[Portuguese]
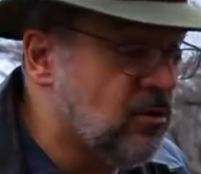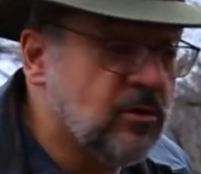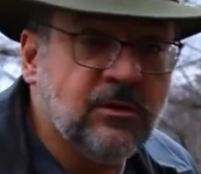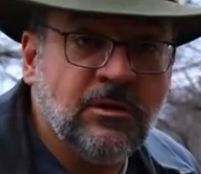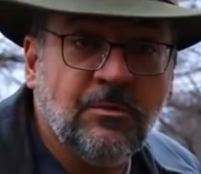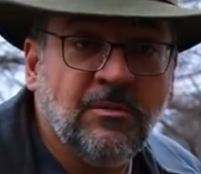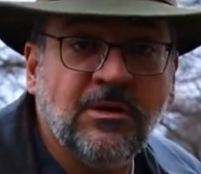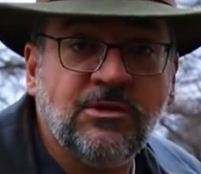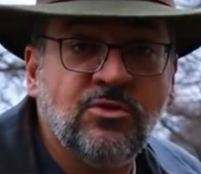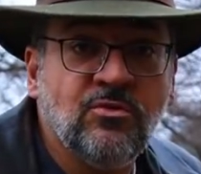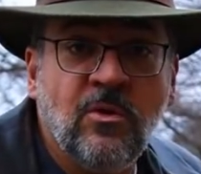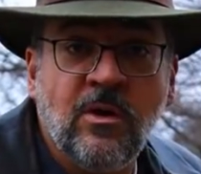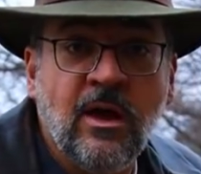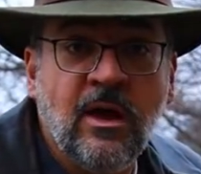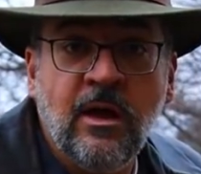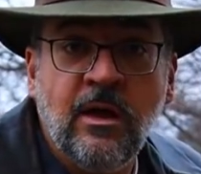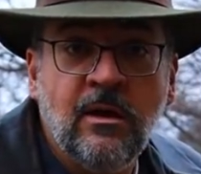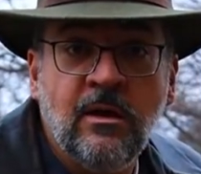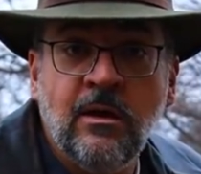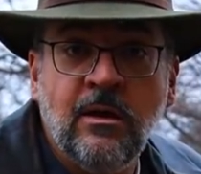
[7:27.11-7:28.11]
outra, mas não
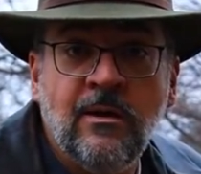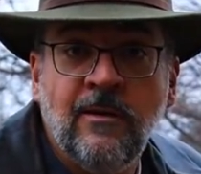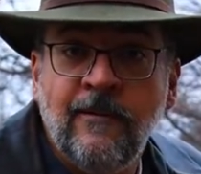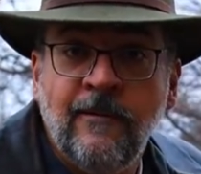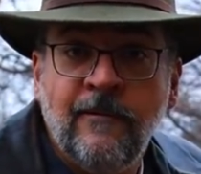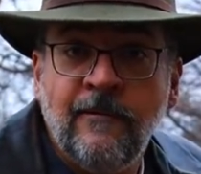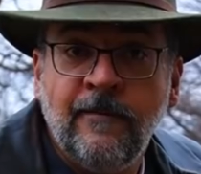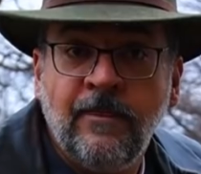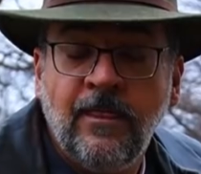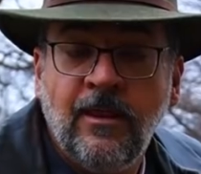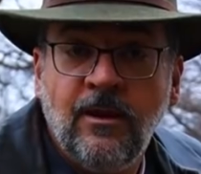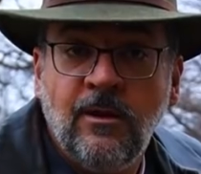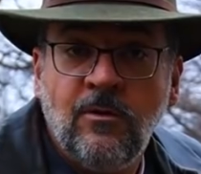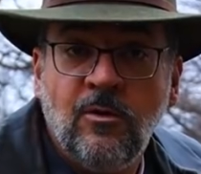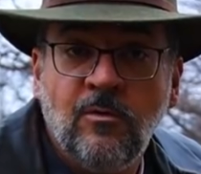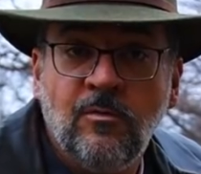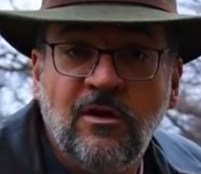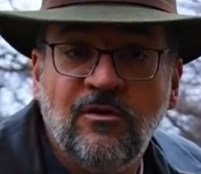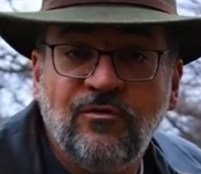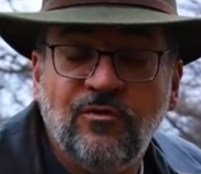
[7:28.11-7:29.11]
é
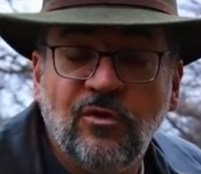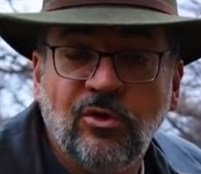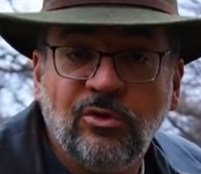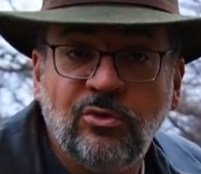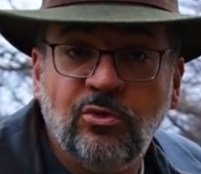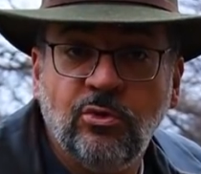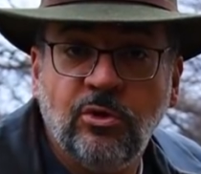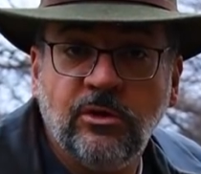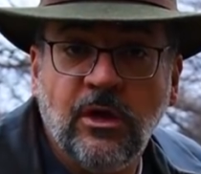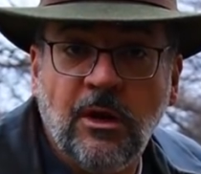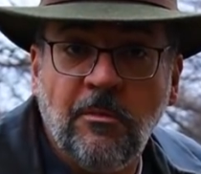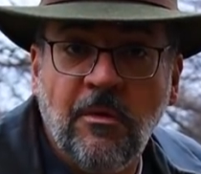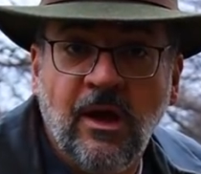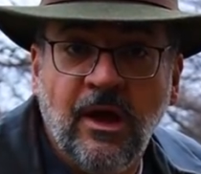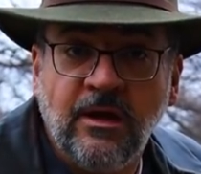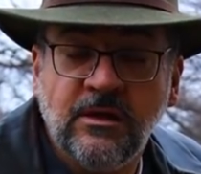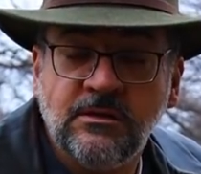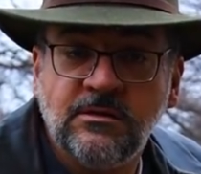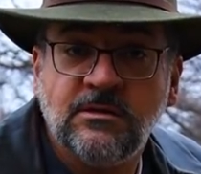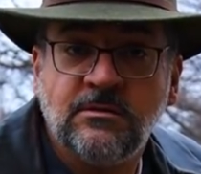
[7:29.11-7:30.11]
uma fortuna
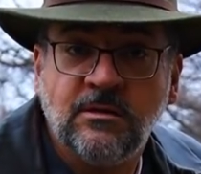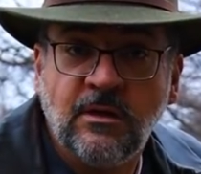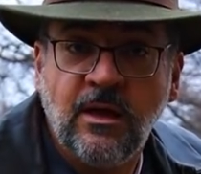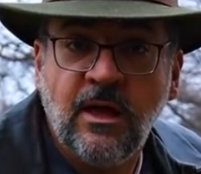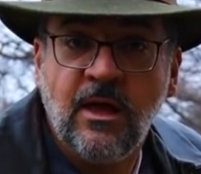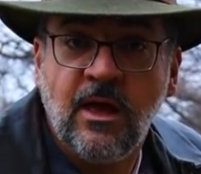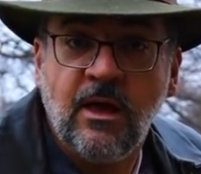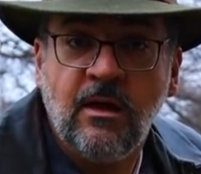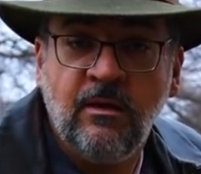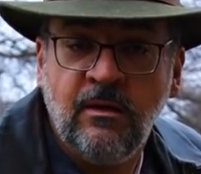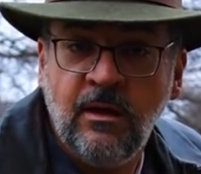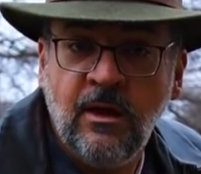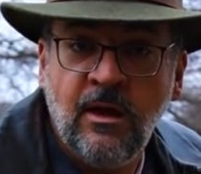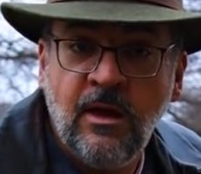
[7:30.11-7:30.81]
mais. É